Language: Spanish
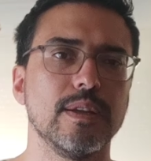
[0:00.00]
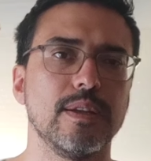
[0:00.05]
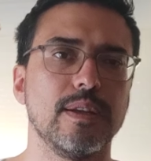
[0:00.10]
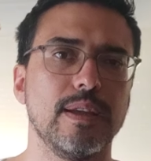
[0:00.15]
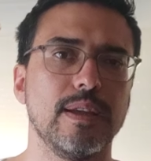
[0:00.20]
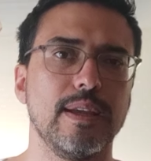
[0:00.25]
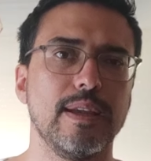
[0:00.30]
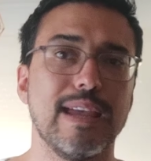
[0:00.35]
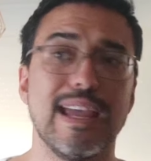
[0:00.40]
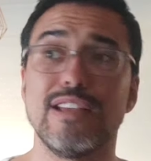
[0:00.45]

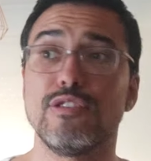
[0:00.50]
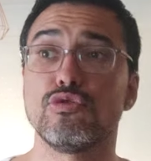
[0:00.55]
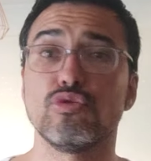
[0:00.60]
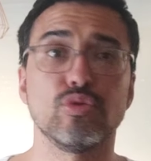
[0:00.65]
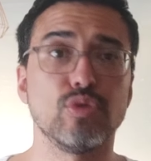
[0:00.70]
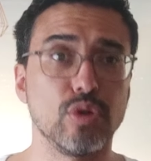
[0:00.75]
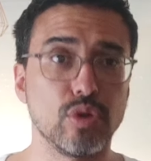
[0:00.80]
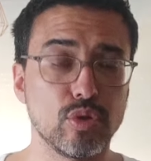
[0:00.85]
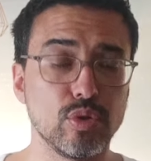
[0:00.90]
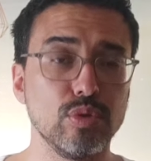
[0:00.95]
Eh, en
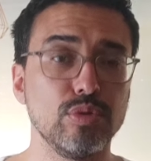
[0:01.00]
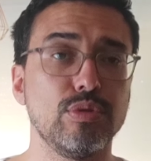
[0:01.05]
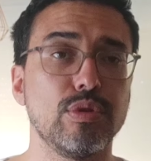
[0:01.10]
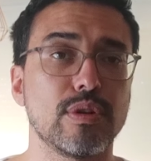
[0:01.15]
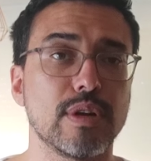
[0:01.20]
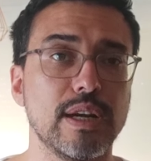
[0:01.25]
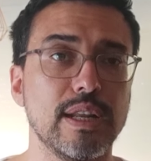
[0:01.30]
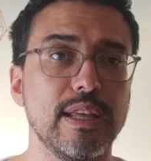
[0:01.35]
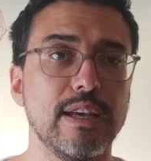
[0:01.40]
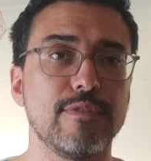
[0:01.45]
su conjunto,
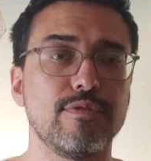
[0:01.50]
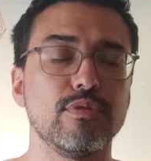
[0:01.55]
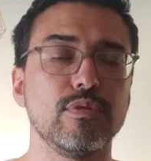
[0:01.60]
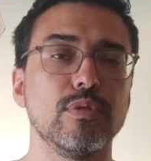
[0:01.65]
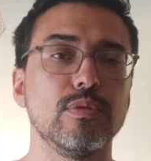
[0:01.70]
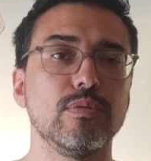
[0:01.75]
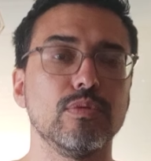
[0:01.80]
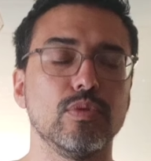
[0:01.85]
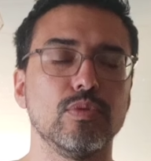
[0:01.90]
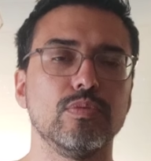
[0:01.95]
en realidad, fue
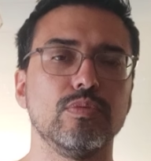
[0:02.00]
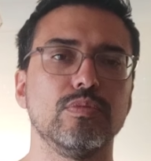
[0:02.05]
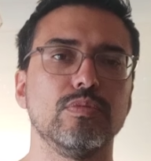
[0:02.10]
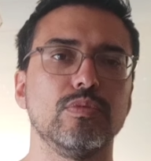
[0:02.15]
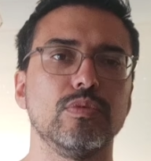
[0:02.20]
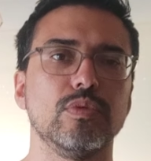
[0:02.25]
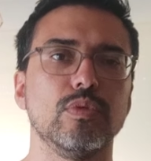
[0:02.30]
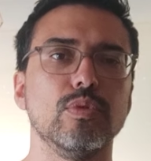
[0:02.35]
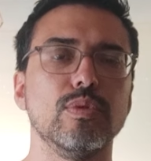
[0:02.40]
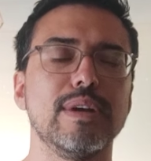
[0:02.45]

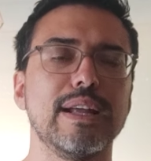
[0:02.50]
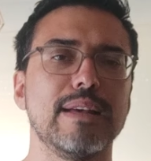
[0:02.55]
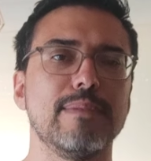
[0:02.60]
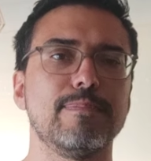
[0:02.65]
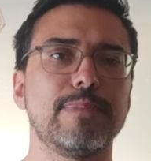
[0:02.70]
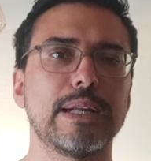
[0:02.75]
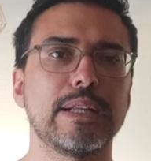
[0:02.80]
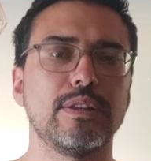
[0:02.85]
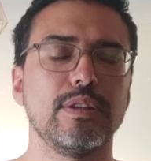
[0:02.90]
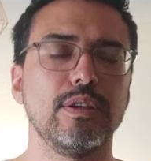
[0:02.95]
un,
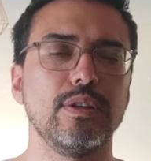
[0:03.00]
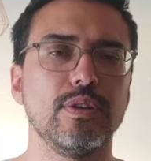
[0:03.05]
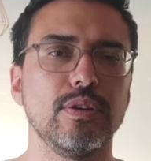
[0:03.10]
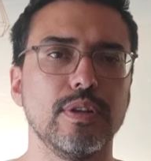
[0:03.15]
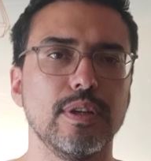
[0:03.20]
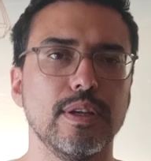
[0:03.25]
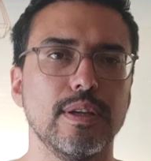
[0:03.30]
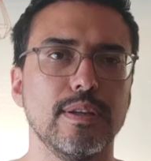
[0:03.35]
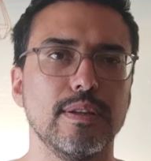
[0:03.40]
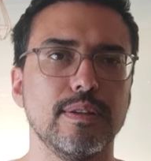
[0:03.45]
gran partido
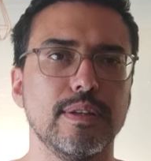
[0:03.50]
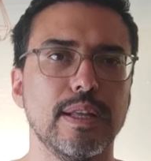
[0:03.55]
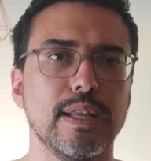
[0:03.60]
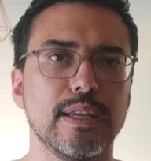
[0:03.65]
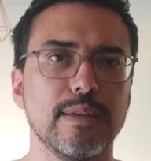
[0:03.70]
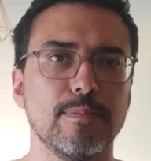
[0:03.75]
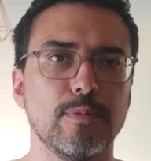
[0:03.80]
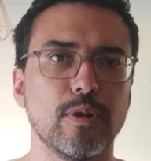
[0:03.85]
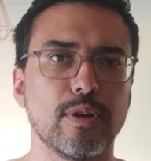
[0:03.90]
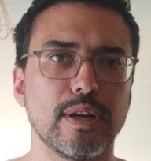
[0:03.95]
del
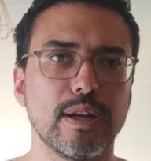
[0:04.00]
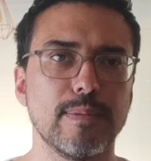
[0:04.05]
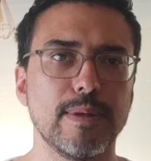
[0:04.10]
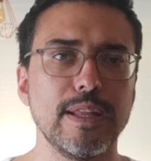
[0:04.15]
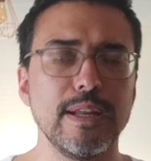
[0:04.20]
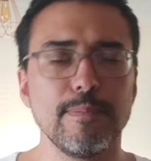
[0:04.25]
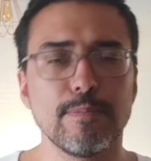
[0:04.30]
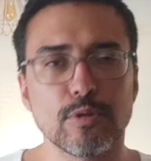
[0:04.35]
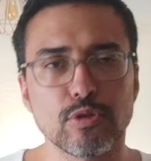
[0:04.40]
equipo de Real Madrid.